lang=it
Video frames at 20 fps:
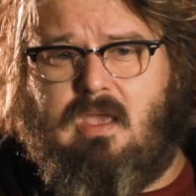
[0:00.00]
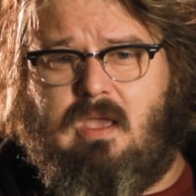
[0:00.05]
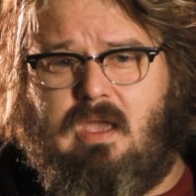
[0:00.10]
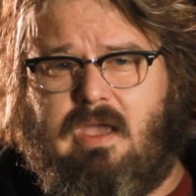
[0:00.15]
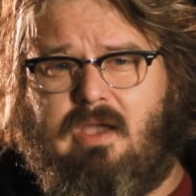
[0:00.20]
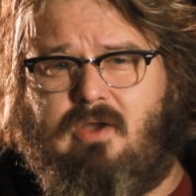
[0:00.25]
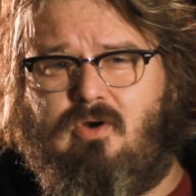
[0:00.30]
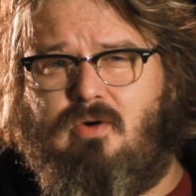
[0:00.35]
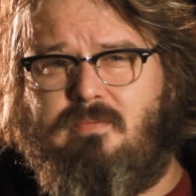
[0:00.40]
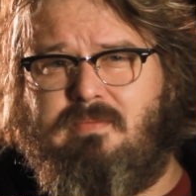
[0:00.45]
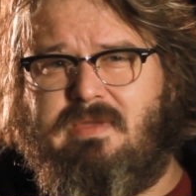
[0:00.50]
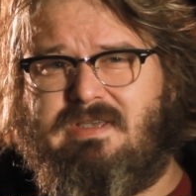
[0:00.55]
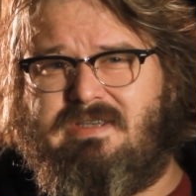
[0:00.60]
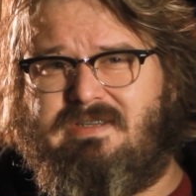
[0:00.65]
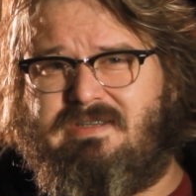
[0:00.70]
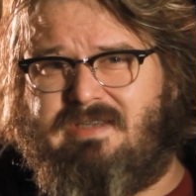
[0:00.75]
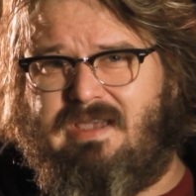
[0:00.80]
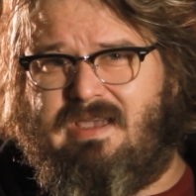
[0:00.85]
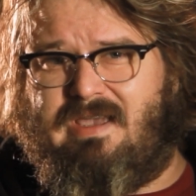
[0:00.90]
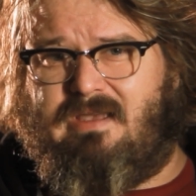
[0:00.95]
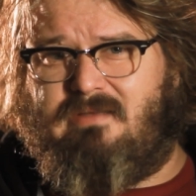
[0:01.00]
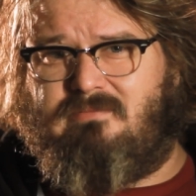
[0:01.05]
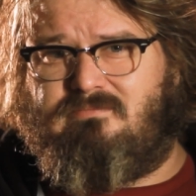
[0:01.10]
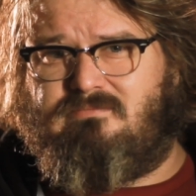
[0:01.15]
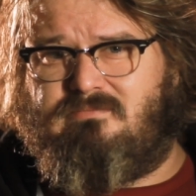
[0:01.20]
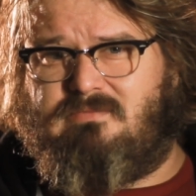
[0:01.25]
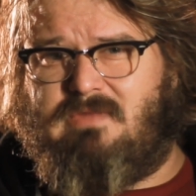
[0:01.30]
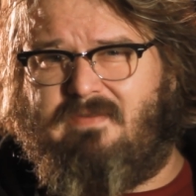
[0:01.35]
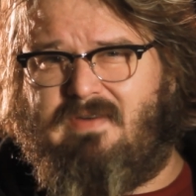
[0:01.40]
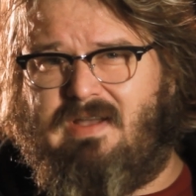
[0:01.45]
È come se
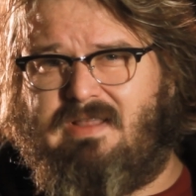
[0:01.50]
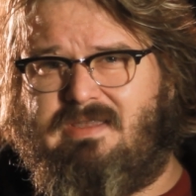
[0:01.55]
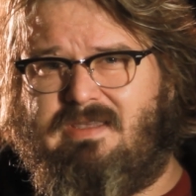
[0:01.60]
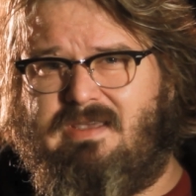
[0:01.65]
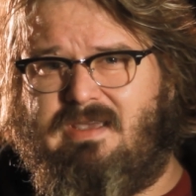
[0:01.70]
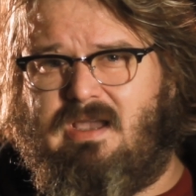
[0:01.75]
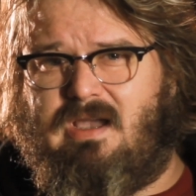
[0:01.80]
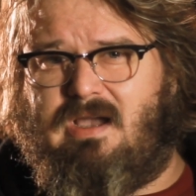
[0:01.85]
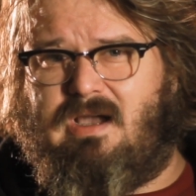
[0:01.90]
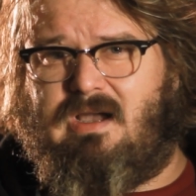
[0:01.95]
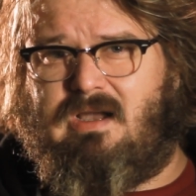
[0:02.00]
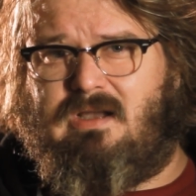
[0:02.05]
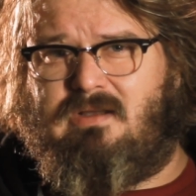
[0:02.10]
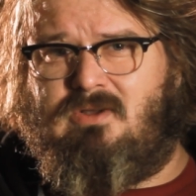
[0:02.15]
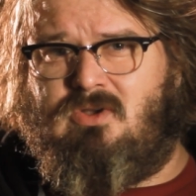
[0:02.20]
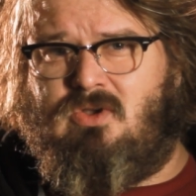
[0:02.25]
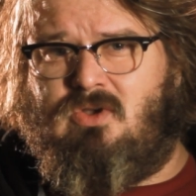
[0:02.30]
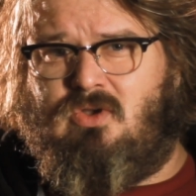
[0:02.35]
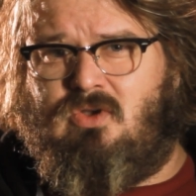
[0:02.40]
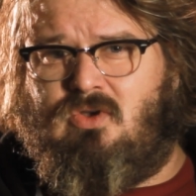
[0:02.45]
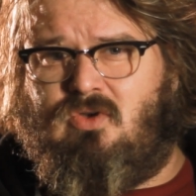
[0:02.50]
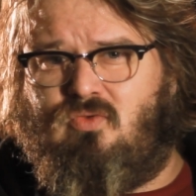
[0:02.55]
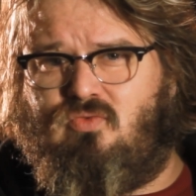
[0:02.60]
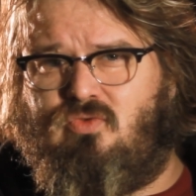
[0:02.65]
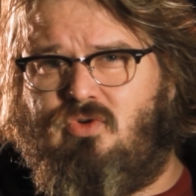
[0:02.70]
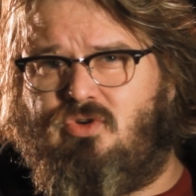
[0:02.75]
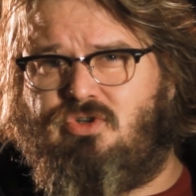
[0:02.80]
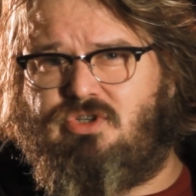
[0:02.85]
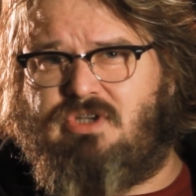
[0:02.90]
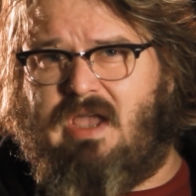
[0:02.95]
davanti a
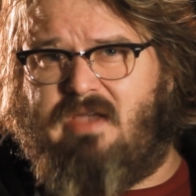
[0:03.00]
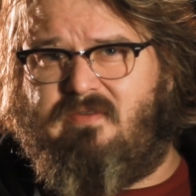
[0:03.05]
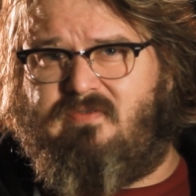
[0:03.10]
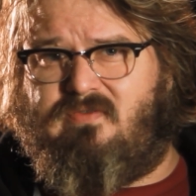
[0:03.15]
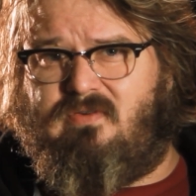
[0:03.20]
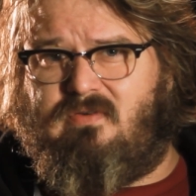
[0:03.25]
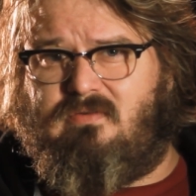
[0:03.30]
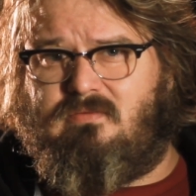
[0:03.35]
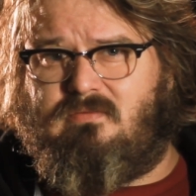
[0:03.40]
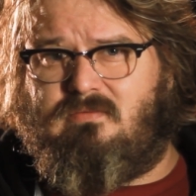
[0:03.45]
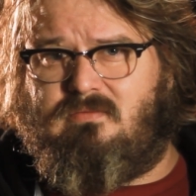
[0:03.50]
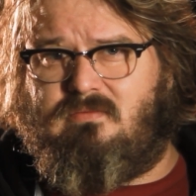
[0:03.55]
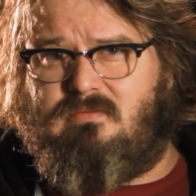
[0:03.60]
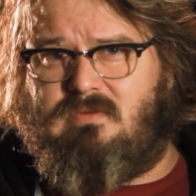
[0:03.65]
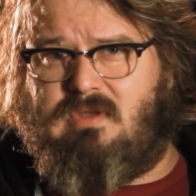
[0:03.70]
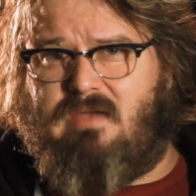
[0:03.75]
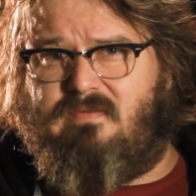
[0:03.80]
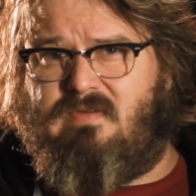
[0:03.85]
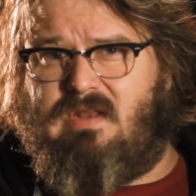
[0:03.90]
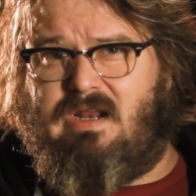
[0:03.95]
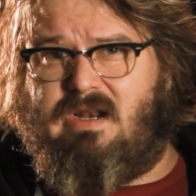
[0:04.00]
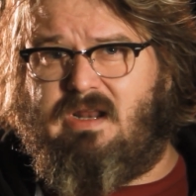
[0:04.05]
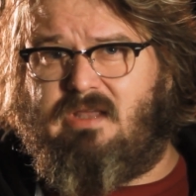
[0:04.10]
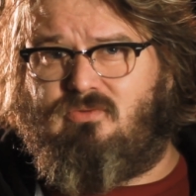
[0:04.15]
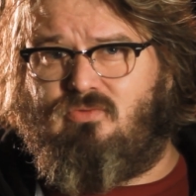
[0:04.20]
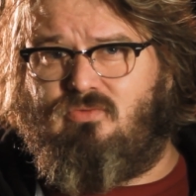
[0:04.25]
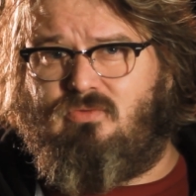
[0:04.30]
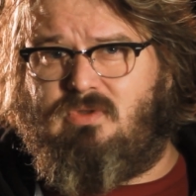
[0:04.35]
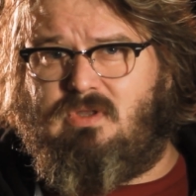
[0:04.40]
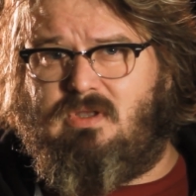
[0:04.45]
uno chef che avvelena
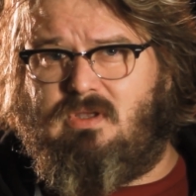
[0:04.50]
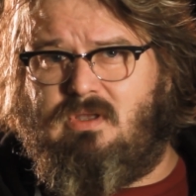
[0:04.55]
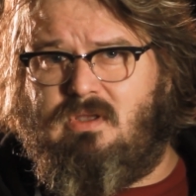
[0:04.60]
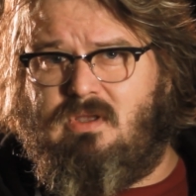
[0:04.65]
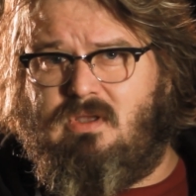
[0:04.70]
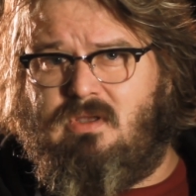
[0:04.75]
tutti,